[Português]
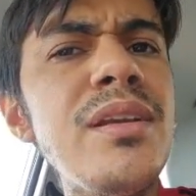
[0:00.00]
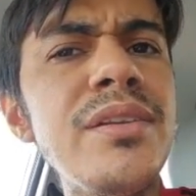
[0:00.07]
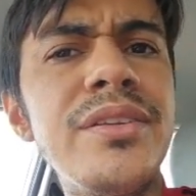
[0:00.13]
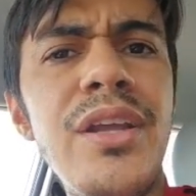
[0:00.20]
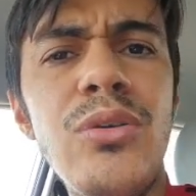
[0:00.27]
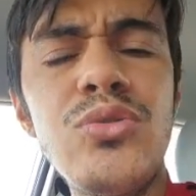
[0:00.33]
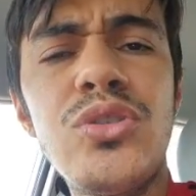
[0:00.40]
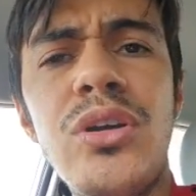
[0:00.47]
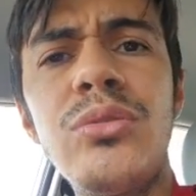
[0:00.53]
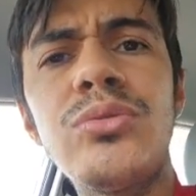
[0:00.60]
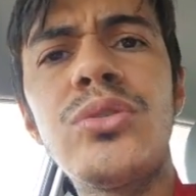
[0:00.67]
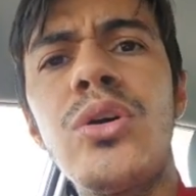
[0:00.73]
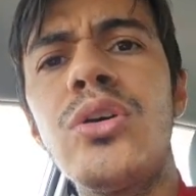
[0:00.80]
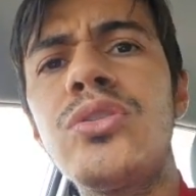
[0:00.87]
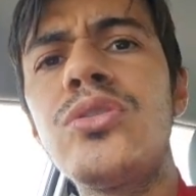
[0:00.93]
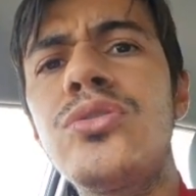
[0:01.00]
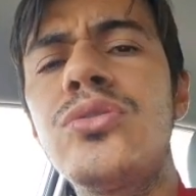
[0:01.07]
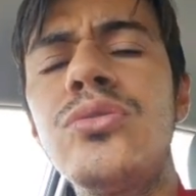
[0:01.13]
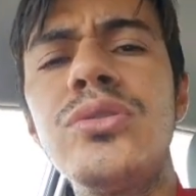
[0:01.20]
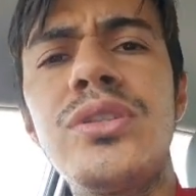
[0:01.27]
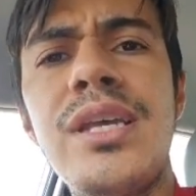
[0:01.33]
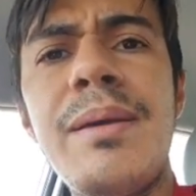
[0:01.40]
Não são todos
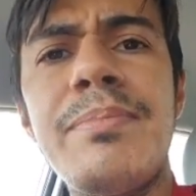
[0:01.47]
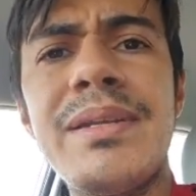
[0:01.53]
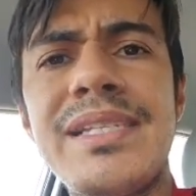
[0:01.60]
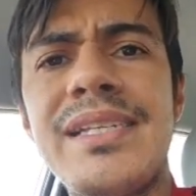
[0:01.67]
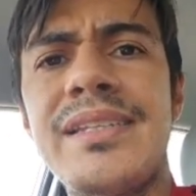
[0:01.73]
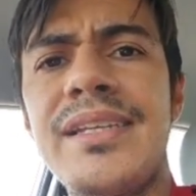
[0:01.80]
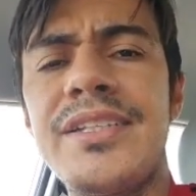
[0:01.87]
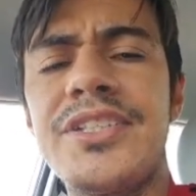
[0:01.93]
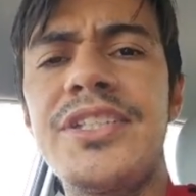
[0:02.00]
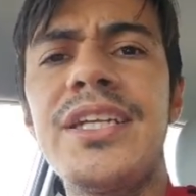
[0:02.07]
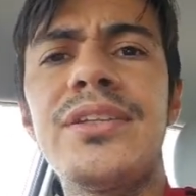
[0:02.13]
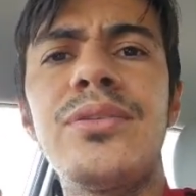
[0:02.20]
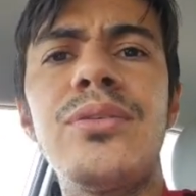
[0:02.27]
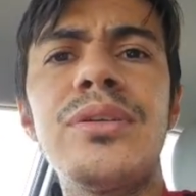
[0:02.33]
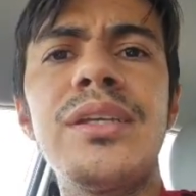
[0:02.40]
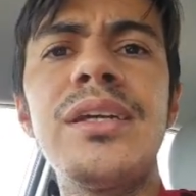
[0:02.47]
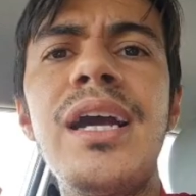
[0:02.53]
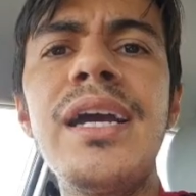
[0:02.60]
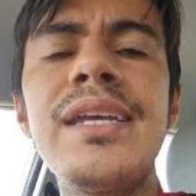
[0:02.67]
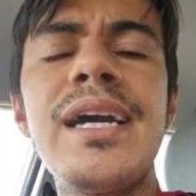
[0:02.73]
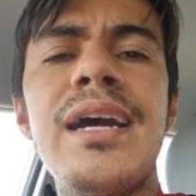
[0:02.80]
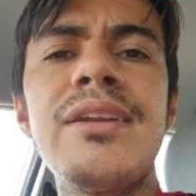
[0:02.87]
os representantes da Tom que
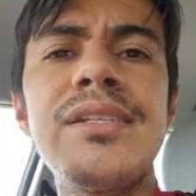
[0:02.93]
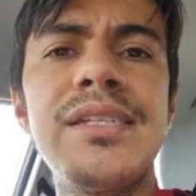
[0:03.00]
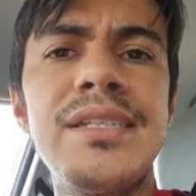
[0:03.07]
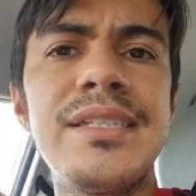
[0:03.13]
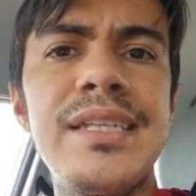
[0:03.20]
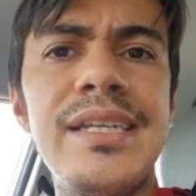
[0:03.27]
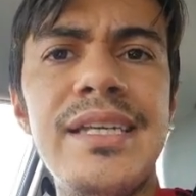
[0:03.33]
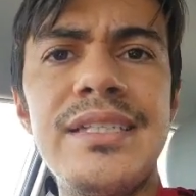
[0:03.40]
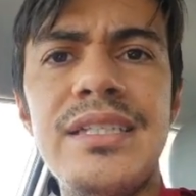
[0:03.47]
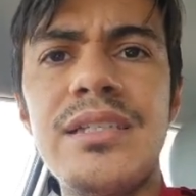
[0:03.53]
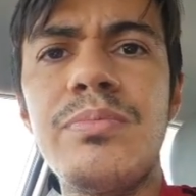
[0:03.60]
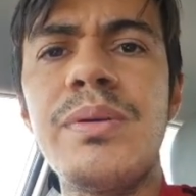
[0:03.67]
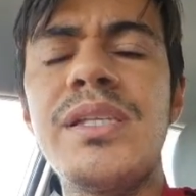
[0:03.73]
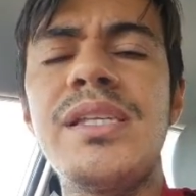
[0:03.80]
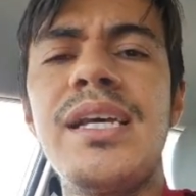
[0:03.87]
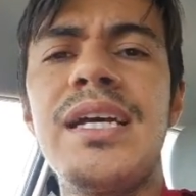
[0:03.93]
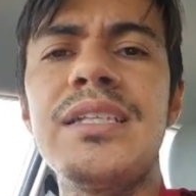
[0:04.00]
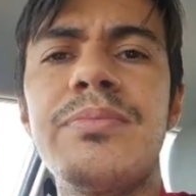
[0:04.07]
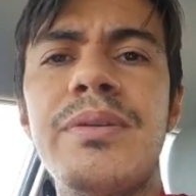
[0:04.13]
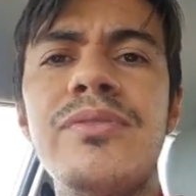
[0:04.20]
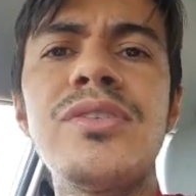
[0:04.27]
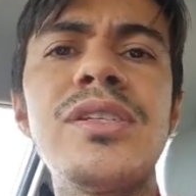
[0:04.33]
ganharam esses links
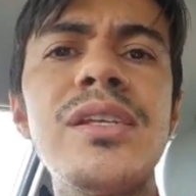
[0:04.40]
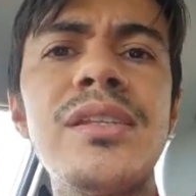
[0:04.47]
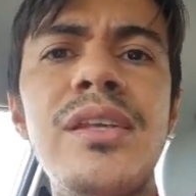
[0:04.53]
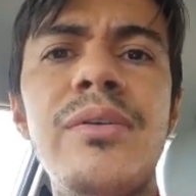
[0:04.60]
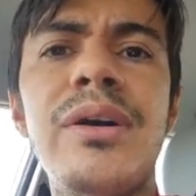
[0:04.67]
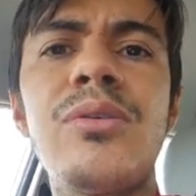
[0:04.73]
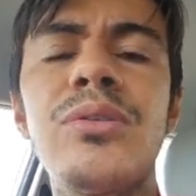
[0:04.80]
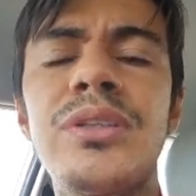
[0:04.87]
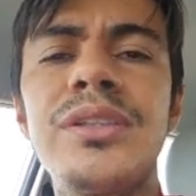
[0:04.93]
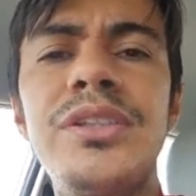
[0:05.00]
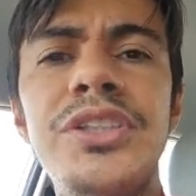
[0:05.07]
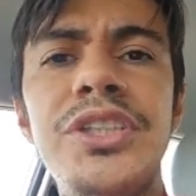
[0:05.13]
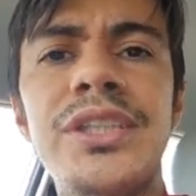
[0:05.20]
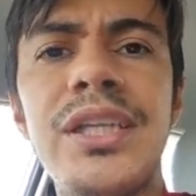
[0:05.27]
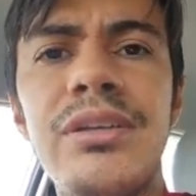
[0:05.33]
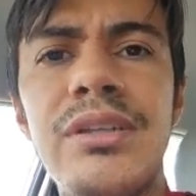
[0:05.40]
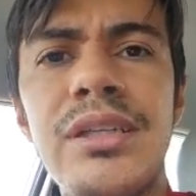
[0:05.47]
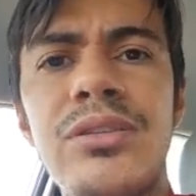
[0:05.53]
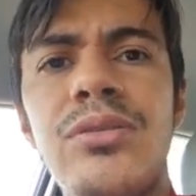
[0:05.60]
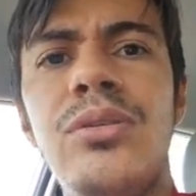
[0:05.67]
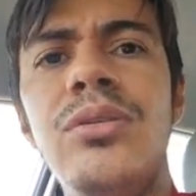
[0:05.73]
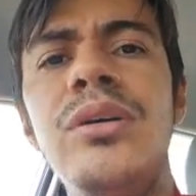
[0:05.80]
especiais para você ter uma conta digital da
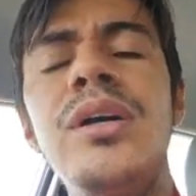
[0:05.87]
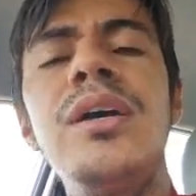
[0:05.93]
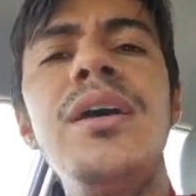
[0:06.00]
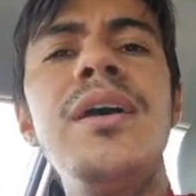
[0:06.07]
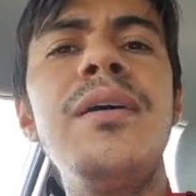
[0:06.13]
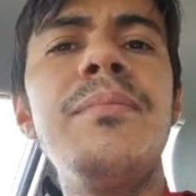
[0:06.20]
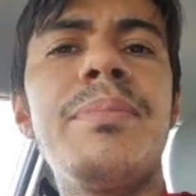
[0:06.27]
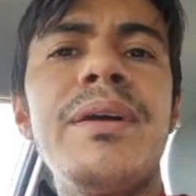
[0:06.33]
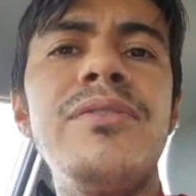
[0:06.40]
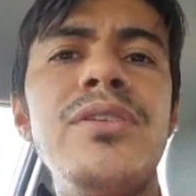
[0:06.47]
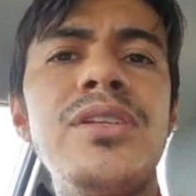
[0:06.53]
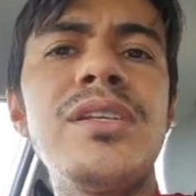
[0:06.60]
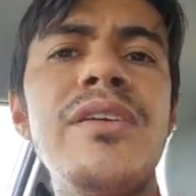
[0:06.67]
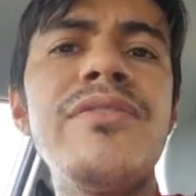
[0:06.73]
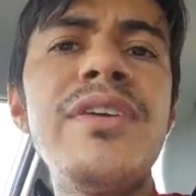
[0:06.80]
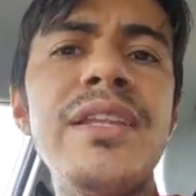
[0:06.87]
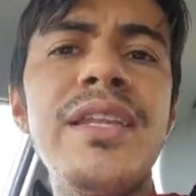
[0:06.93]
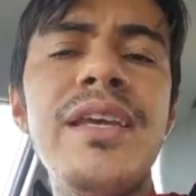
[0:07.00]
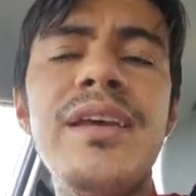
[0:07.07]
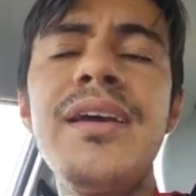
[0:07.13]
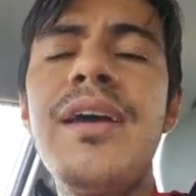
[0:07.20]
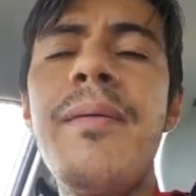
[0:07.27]
Tom para você vender